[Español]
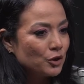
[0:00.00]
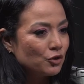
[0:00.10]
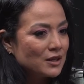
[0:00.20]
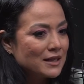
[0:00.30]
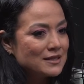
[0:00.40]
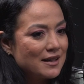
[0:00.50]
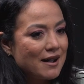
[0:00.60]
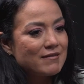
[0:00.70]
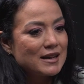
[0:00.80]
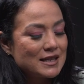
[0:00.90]
en donde
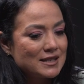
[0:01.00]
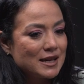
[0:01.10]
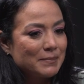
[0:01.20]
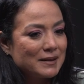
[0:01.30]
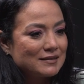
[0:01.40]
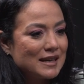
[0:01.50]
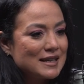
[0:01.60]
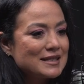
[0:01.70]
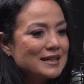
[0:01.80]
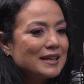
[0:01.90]
quizá habrá que echar para
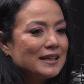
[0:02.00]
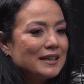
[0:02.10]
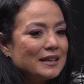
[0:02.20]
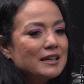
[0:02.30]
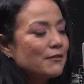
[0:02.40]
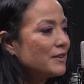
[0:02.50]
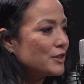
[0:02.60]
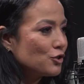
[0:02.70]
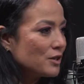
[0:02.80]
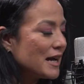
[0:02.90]
atrás y
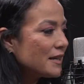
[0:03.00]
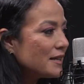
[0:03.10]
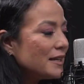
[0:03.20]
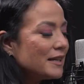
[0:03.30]
reflexionar,